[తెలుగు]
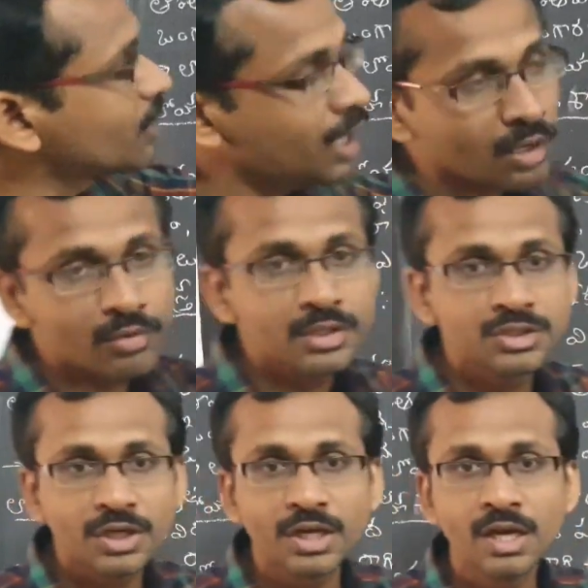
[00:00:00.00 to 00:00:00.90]
గుణాల
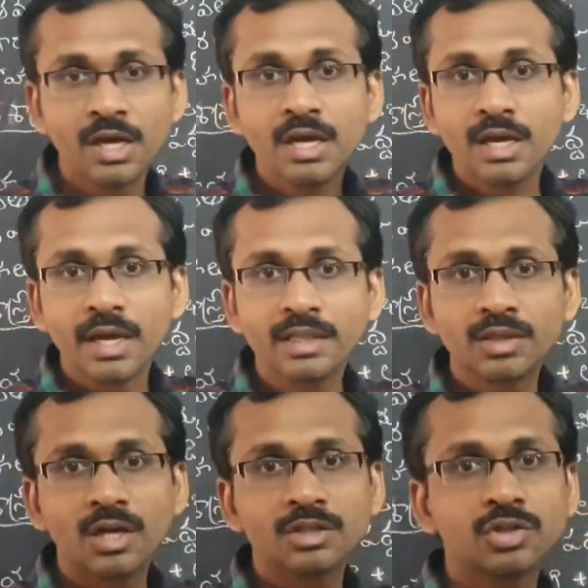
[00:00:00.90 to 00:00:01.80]
గురించి ఎయిత్
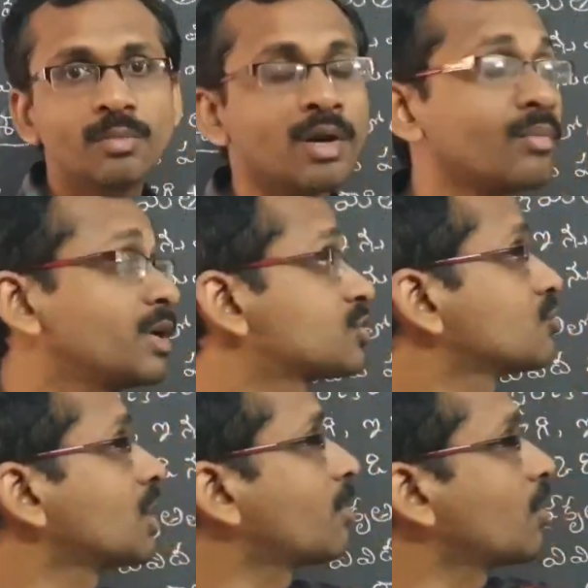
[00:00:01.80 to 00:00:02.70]
క్లాస్లో మనం
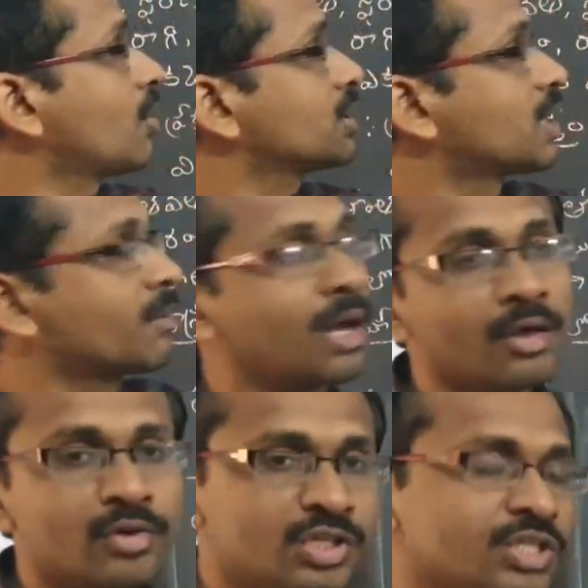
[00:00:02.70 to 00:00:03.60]
నేర్చుకున్నాం లోహ ధర్మాల
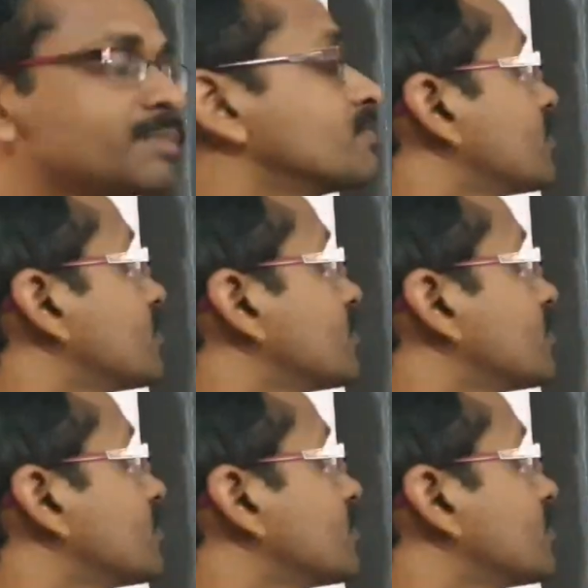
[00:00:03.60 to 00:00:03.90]
గురించి